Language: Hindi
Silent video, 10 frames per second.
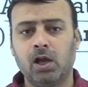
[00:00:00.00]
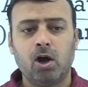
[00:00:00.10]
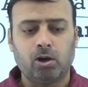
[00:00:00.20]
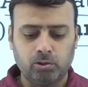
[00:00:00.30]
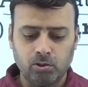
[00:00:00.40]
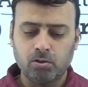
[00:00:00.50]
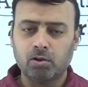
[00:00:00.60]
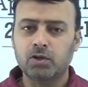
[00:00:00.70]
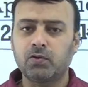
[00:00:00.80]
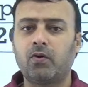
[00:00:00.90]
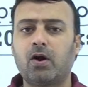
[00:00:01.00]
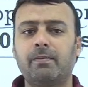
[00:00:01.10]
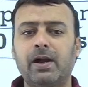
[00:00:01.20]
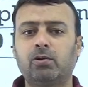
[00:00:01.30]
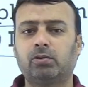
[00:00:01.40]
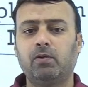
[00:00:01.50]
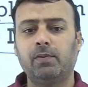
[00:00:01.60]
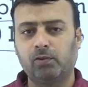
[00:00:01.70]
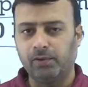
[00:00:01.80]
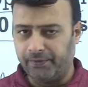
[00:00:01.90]
और दोनों का जो फॉर्मेट होता है वो
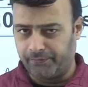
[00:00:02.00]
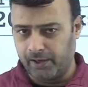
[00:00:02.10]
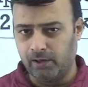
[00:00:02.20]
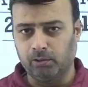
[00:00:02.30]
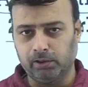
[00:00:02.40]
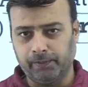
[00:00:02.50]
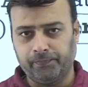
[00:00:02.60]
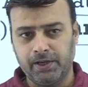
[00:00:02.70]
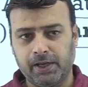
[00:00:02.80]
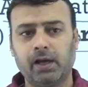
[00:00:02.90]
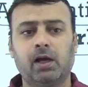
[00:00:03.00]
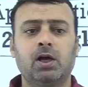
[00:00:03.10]
बिल्कुल डिफरेंट होता है ठीक है